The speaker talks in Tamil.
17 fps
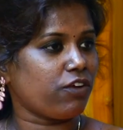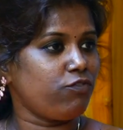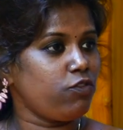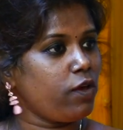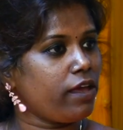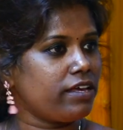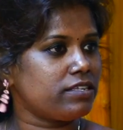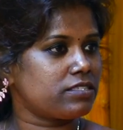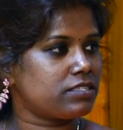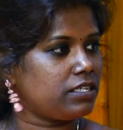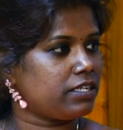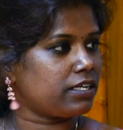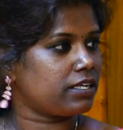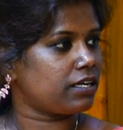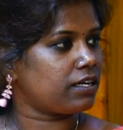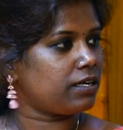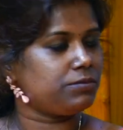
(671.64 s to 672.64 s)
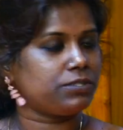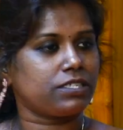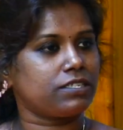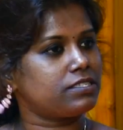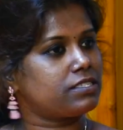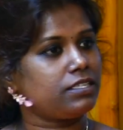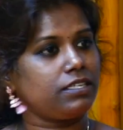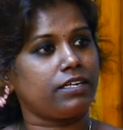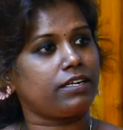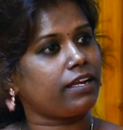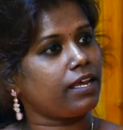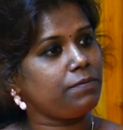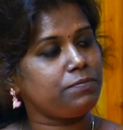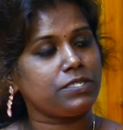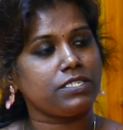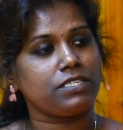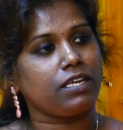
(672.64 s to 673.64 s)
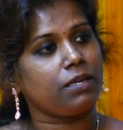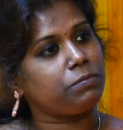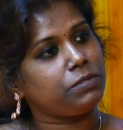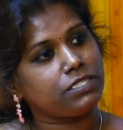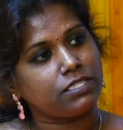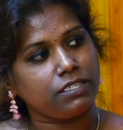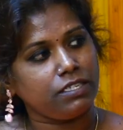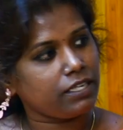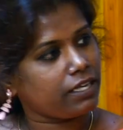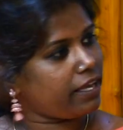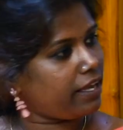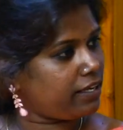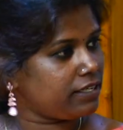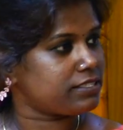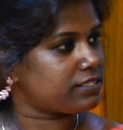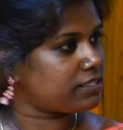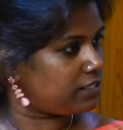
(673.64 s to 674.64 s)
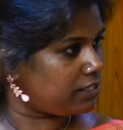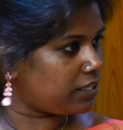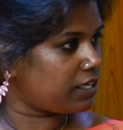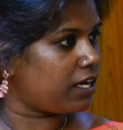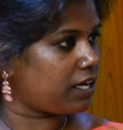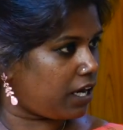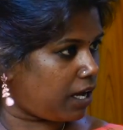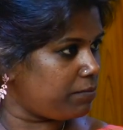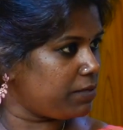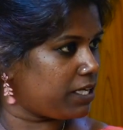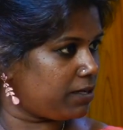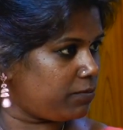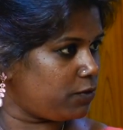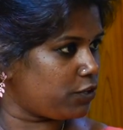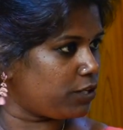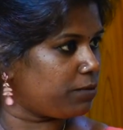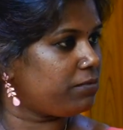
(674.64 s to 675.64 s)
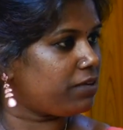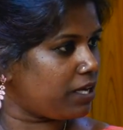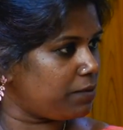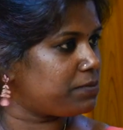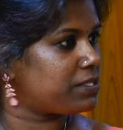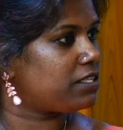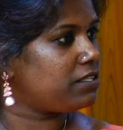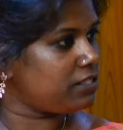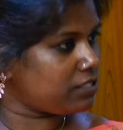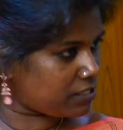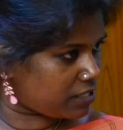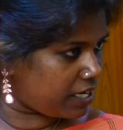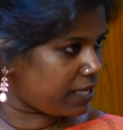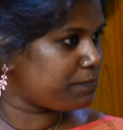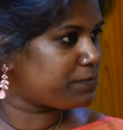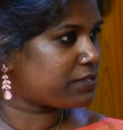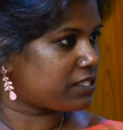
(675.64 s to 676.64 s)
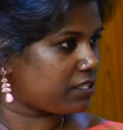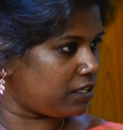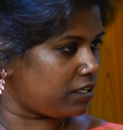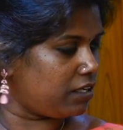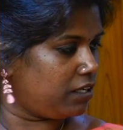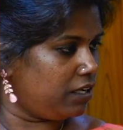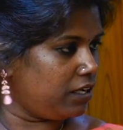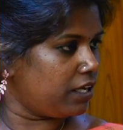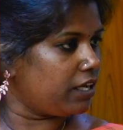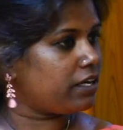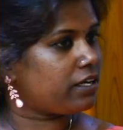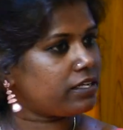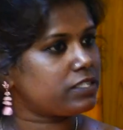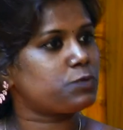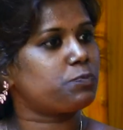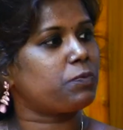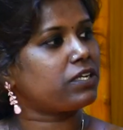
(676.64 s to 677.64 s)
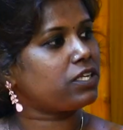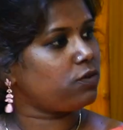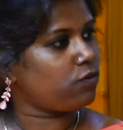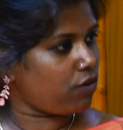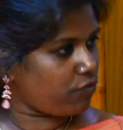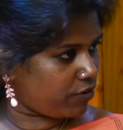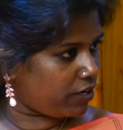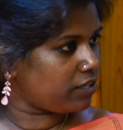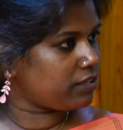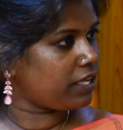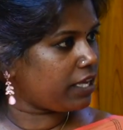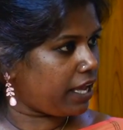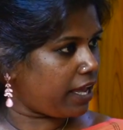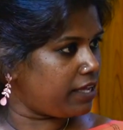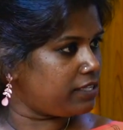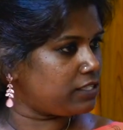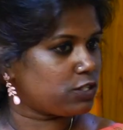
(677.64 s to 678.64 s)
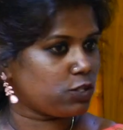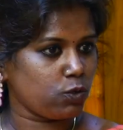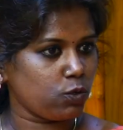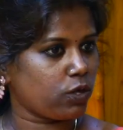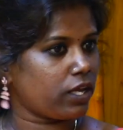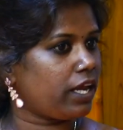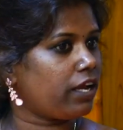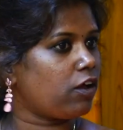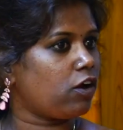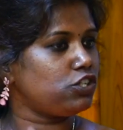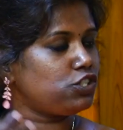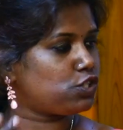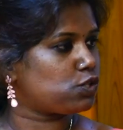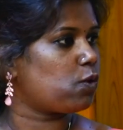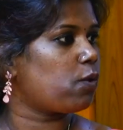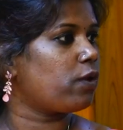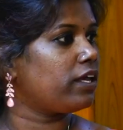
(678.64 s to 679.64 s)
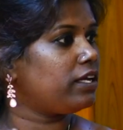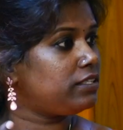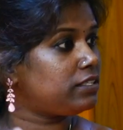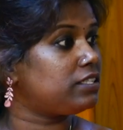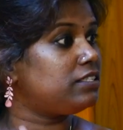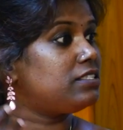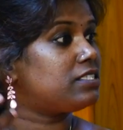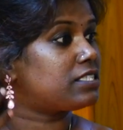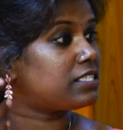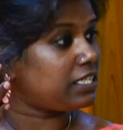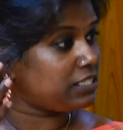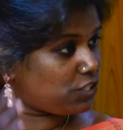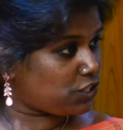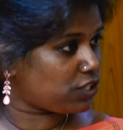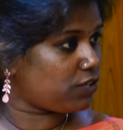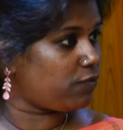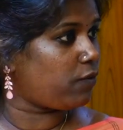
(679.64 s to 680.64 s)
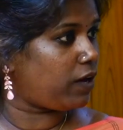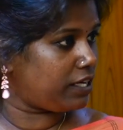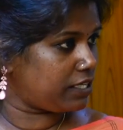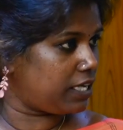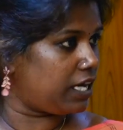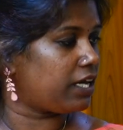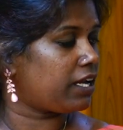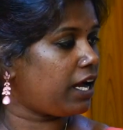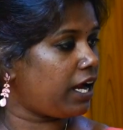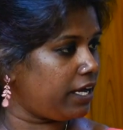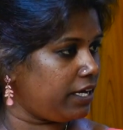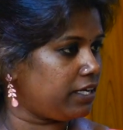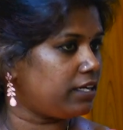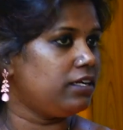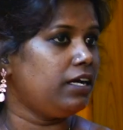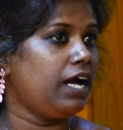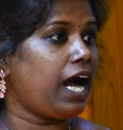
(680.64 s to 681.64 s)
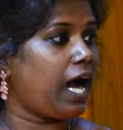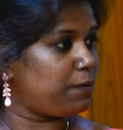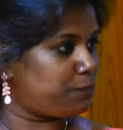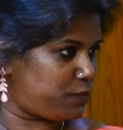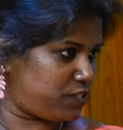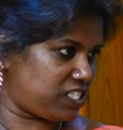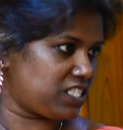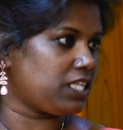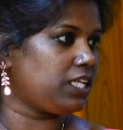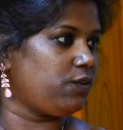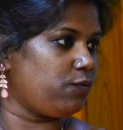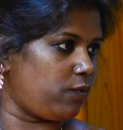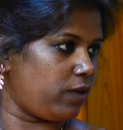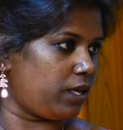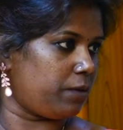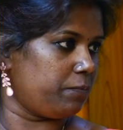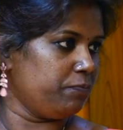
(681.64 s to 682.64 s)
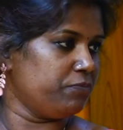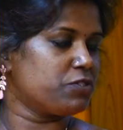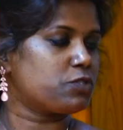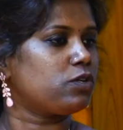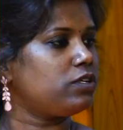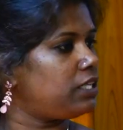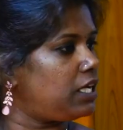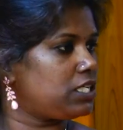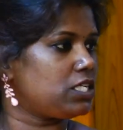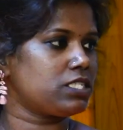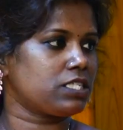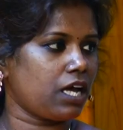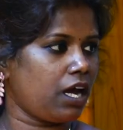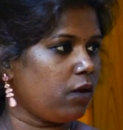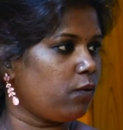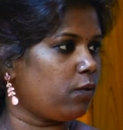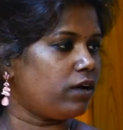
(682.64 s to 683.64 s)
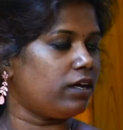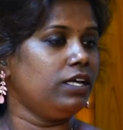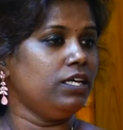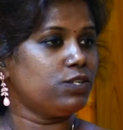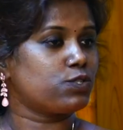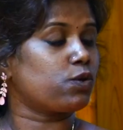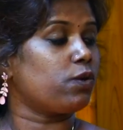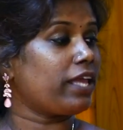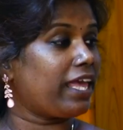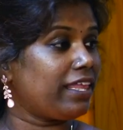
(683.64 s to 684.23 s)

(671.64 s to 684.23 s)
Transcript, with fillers: எவ்வளவு எஸ்தட்டிக்கா காமிச்சிருக்க சார் ரேப் சீனை எப்படி சார் நீங்க எஸ்தட்டிக்கா காமிக்க முடியும் ரேப் சீன் இஸ் ரேப் சீன் இர் ரெஸ்பெக்டிவ் ஆஃப் எனிதிங் எல்ஸ் you cannot show it in such a vulgar and obscene way mm -hmm. so that is how so